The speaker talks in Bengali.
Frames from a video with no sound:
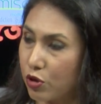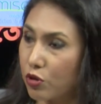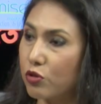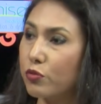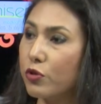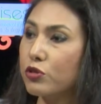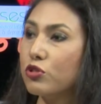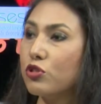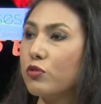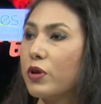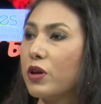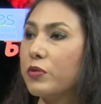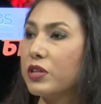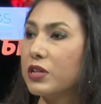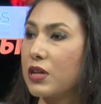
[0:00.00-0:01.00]

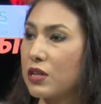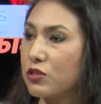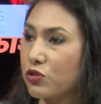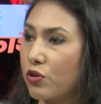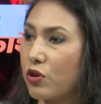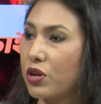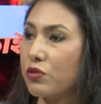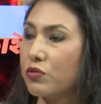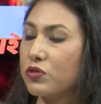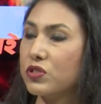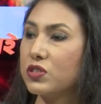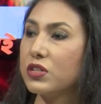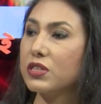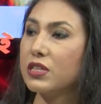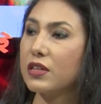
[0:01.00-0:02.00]
দলবদ্ধভাবে কাজ করা
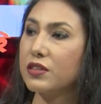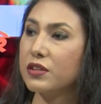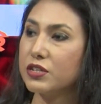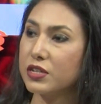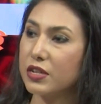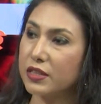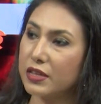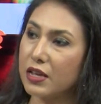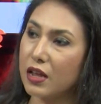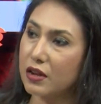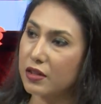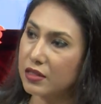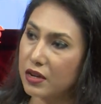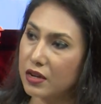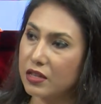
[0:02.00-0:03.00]
হচ্ছে তাদের সাথে
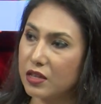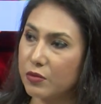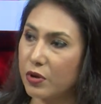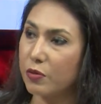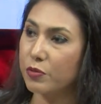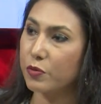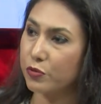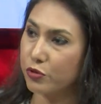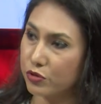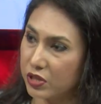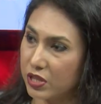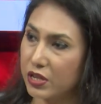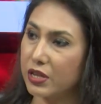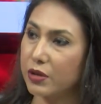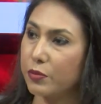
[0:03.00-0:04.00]
আলাদা আলাদাভাবে
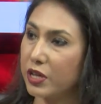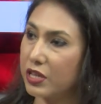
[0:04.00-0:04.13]
প্রত্যেককে